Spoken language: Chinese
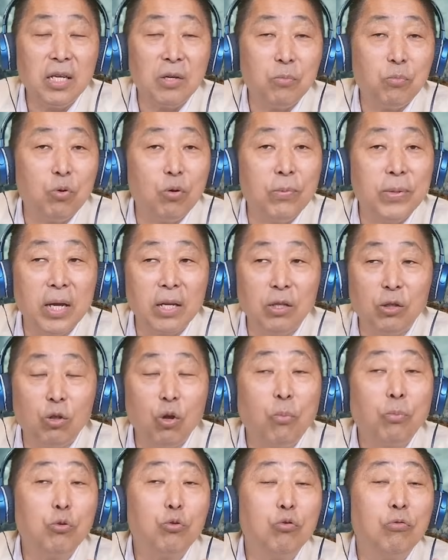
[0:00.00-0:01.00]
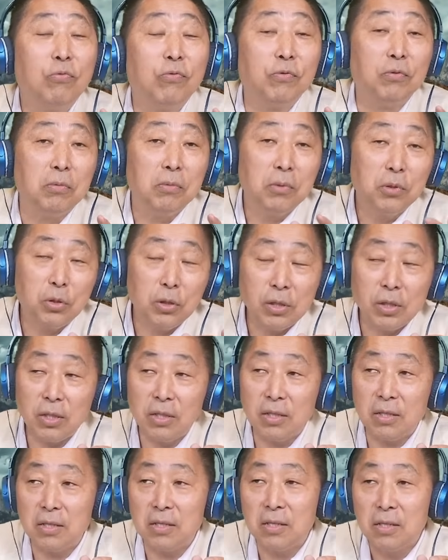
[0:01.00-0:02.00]
体普遍都不祝福，就
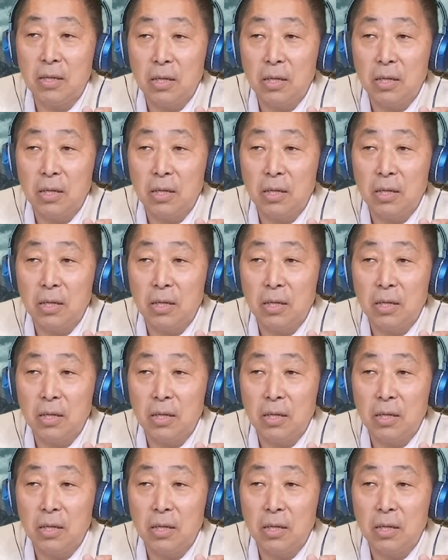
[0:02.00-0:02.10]
是。